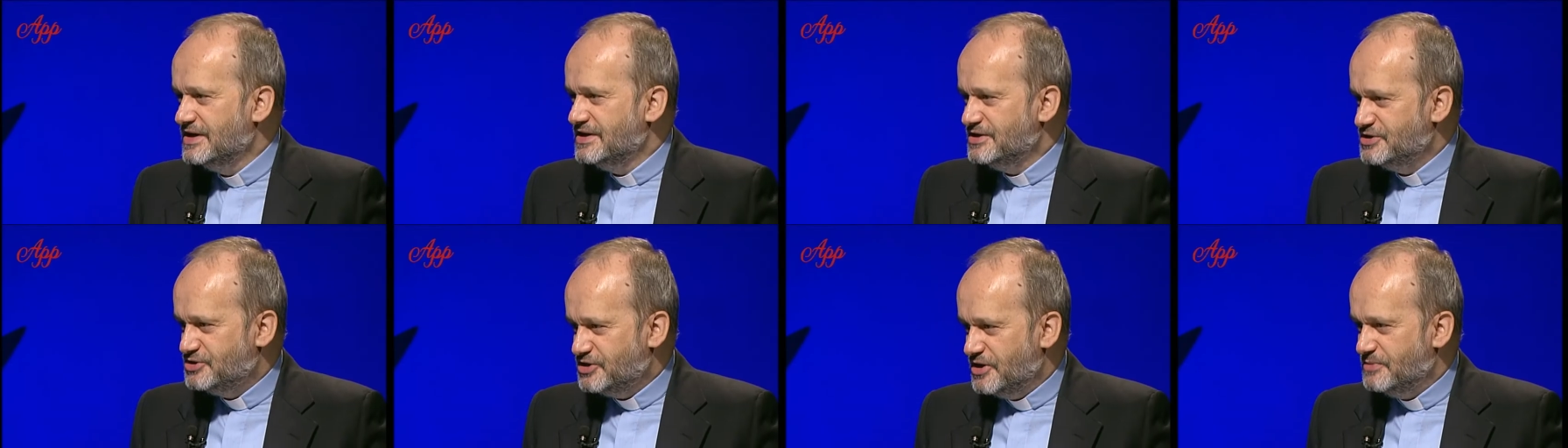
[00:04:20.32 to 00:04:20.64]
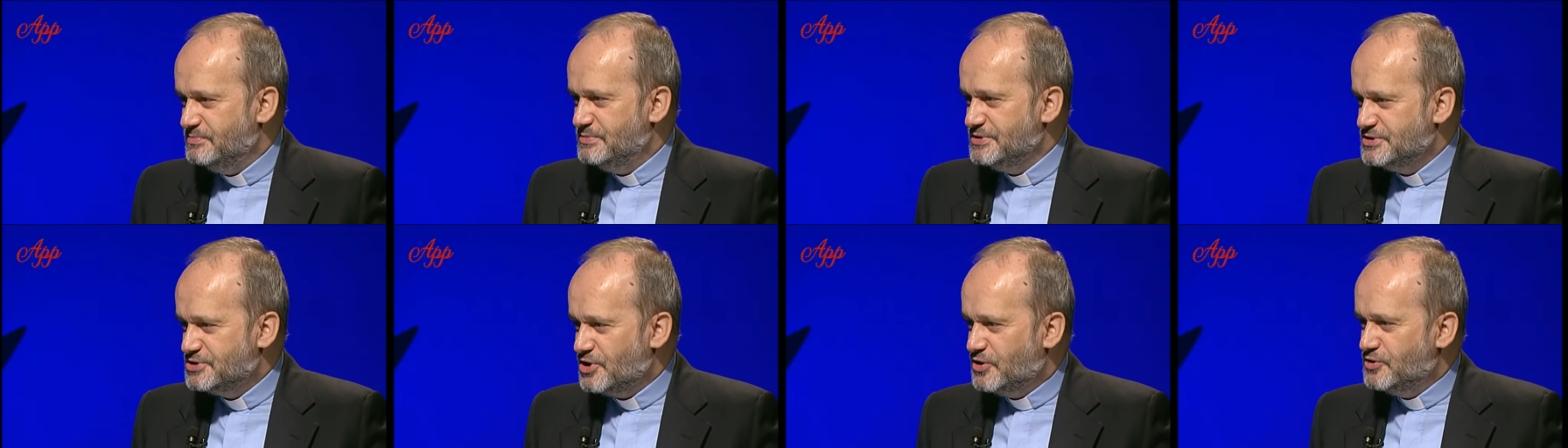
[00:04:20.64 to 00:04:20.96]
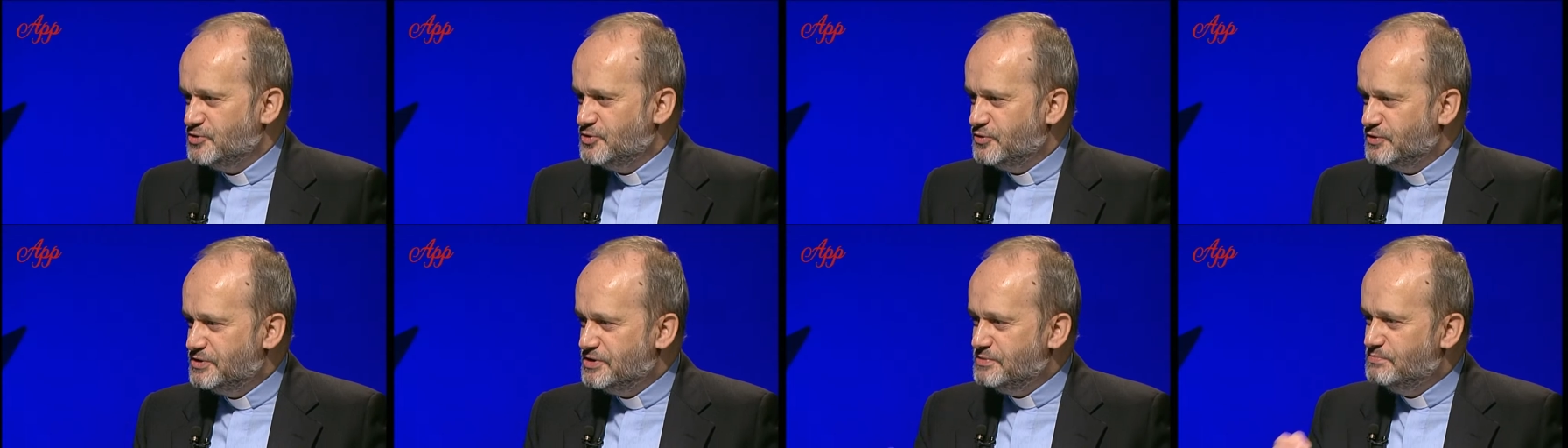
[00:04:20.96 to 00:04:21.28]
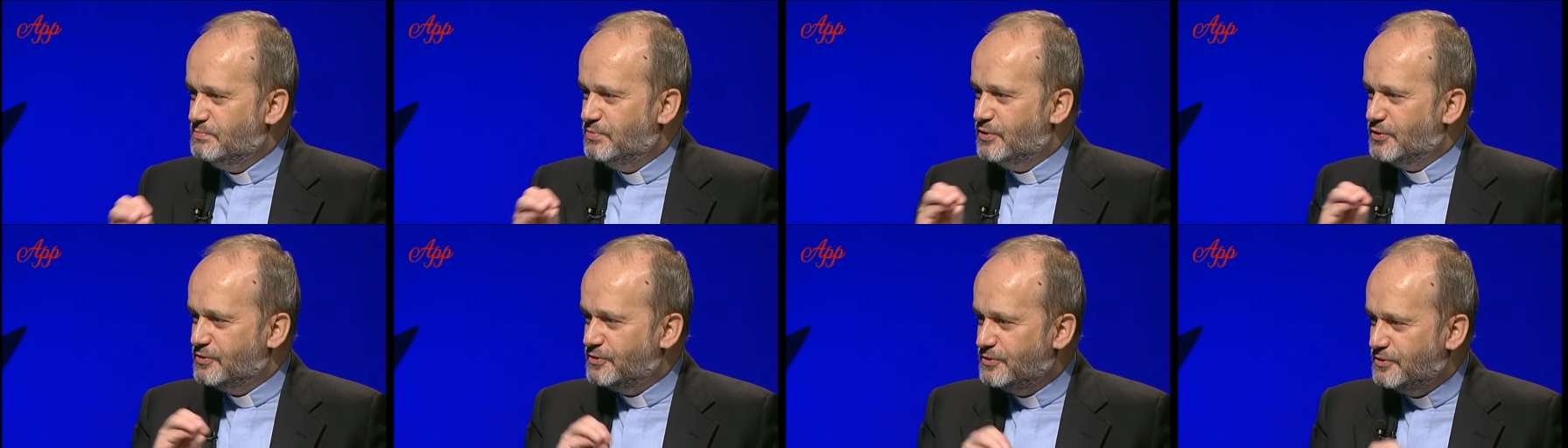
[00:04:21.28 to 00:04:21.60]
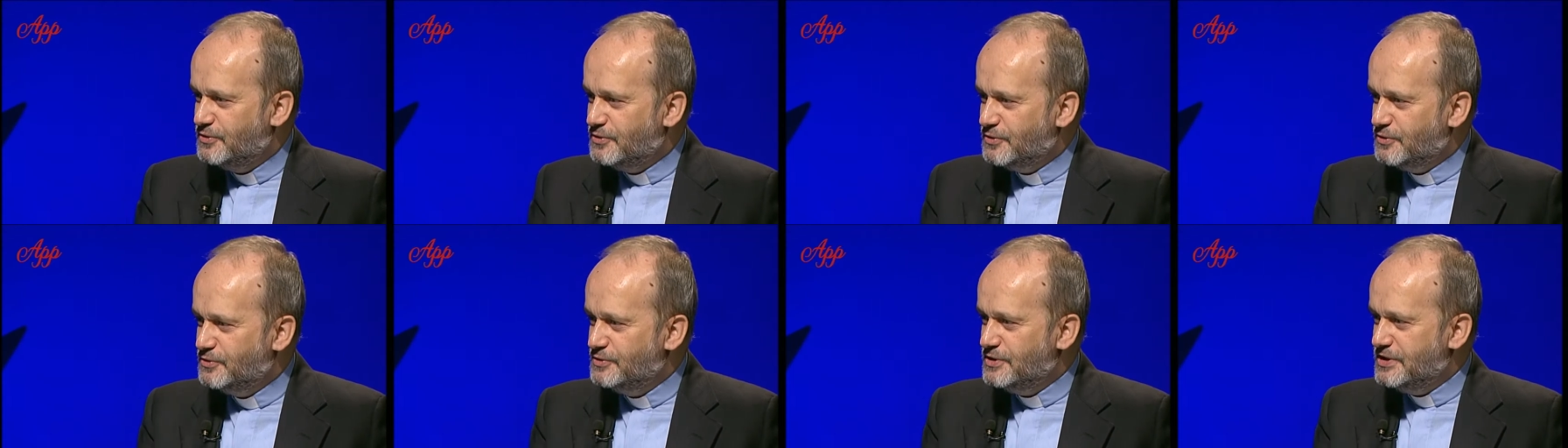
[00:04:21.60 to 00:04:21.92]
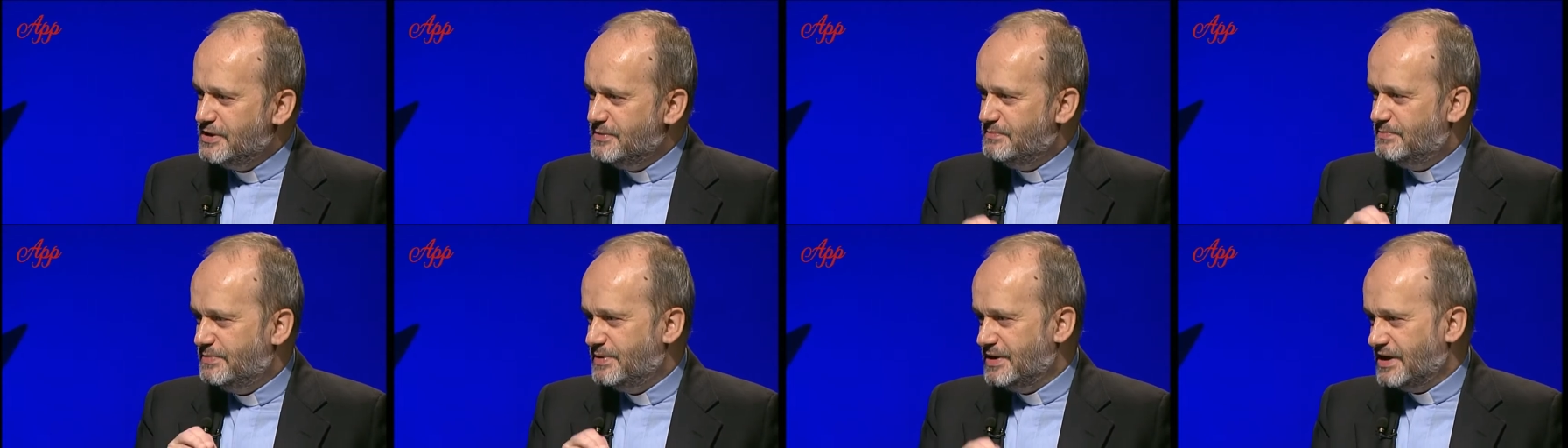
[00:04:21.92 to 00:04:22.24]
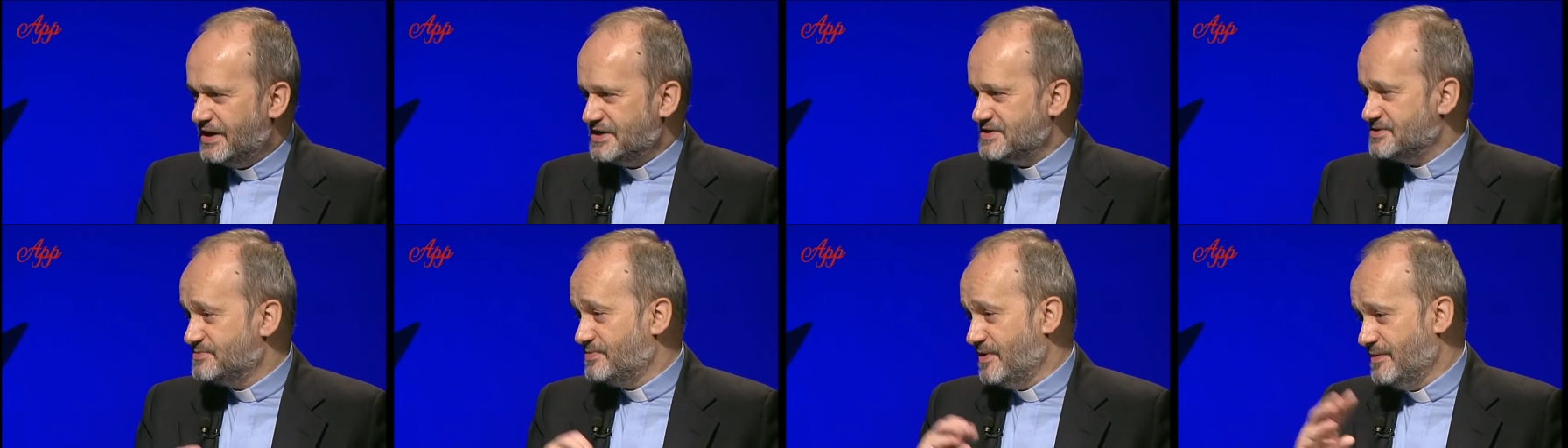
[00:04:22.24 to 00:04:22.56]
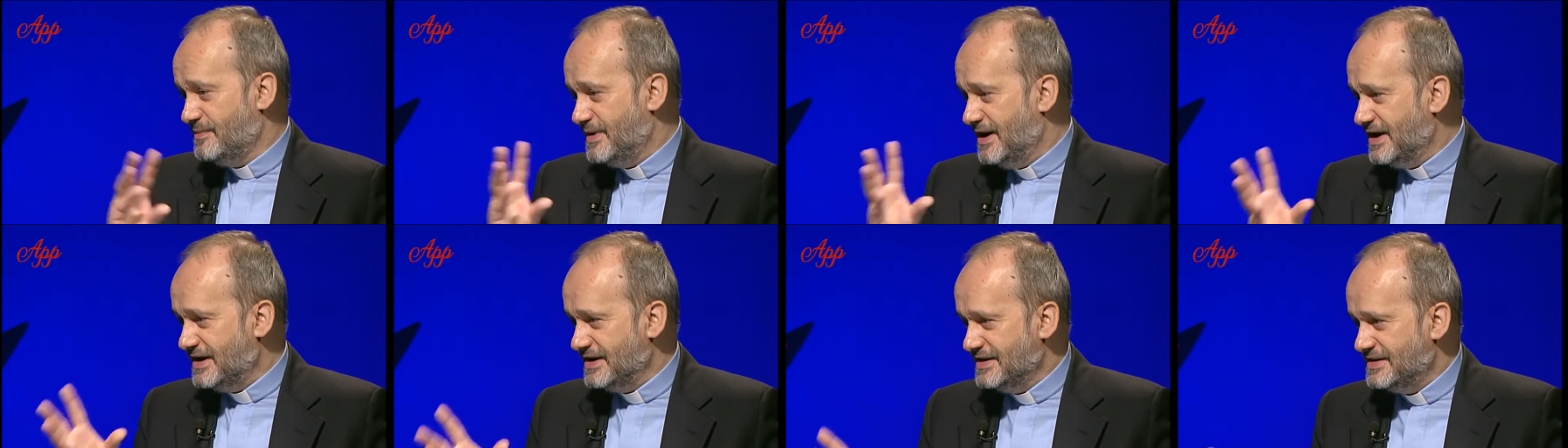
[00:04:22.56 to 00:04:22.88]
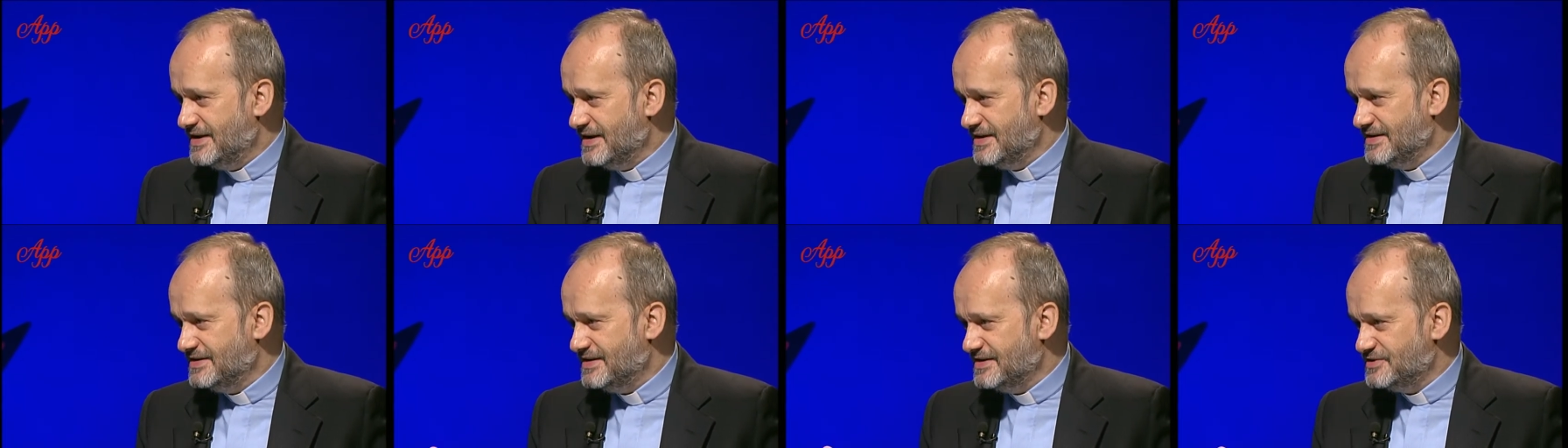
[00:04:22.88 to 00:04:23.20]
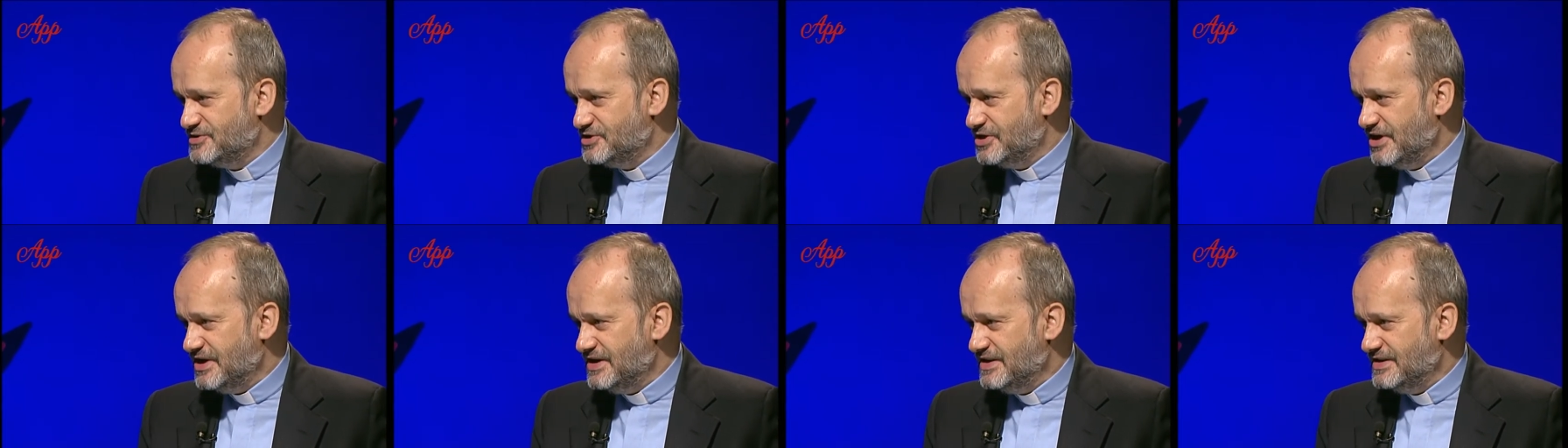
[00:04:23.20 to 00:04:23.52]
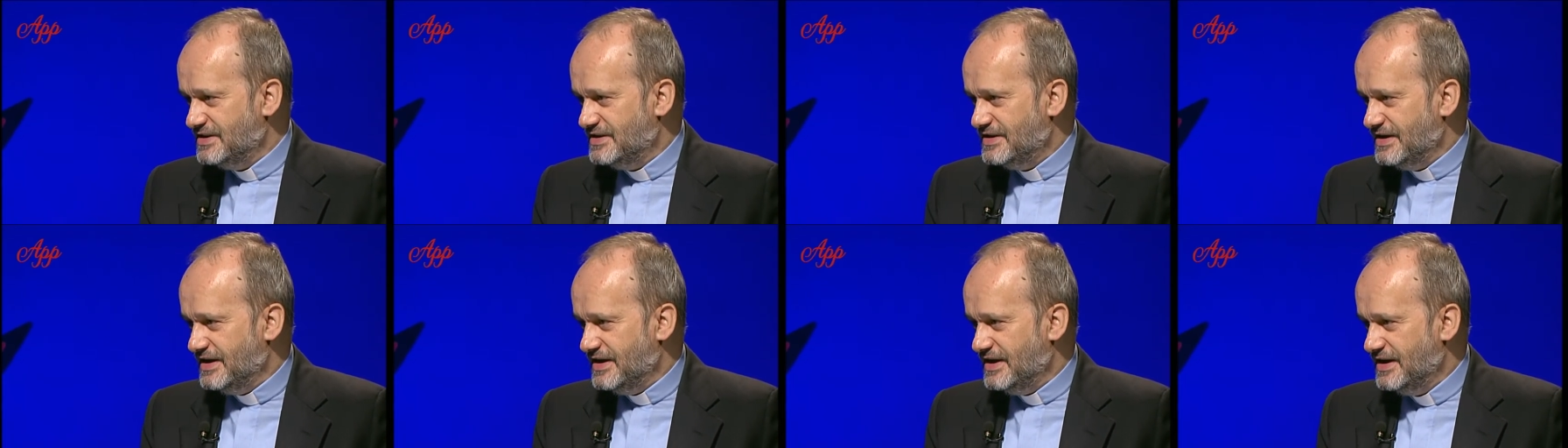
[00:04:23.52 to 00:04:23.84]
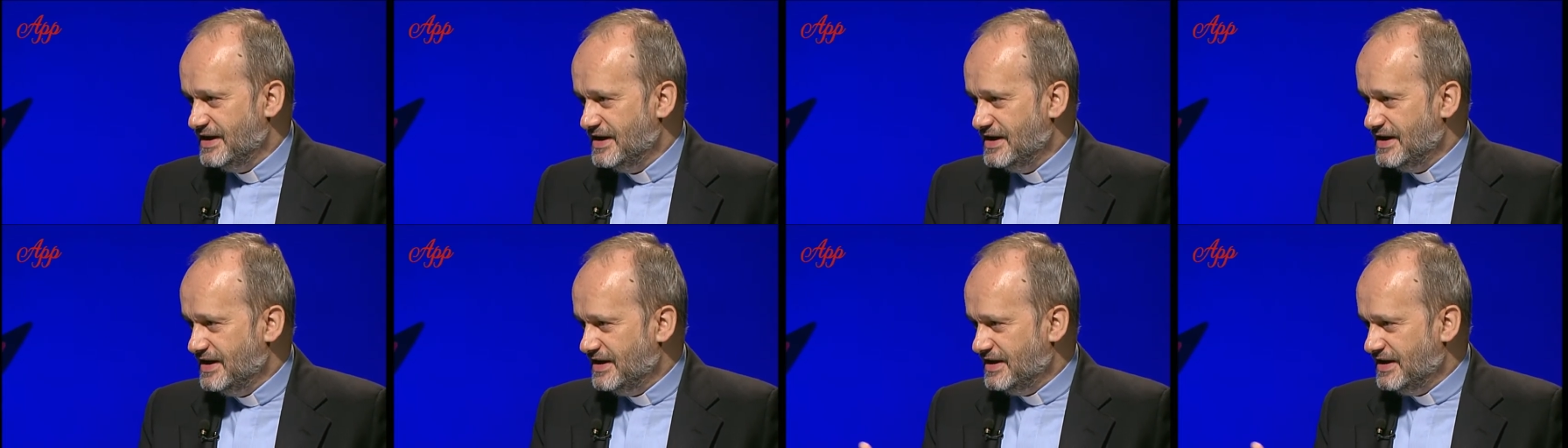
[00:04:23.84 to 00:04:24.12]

c'è bisogno di bocconi per sfamare tanta gente